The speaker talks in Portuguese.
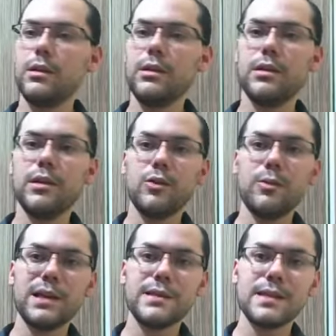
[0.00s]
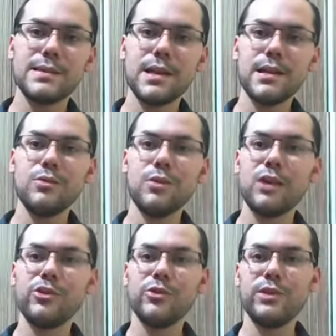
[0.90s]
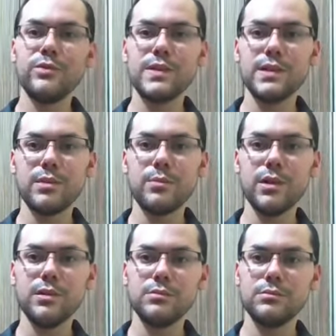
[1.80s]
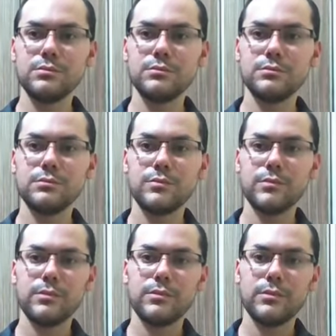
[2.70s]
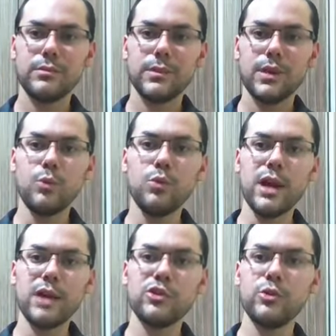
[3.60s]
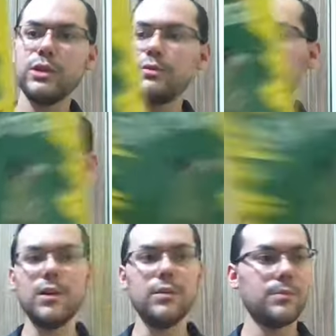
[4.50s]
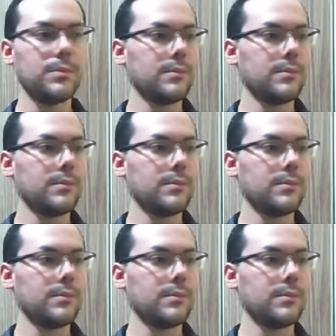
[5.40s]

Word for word: E aqui começa a série do Cachorrinho Samba, o Cachorrinho Samba,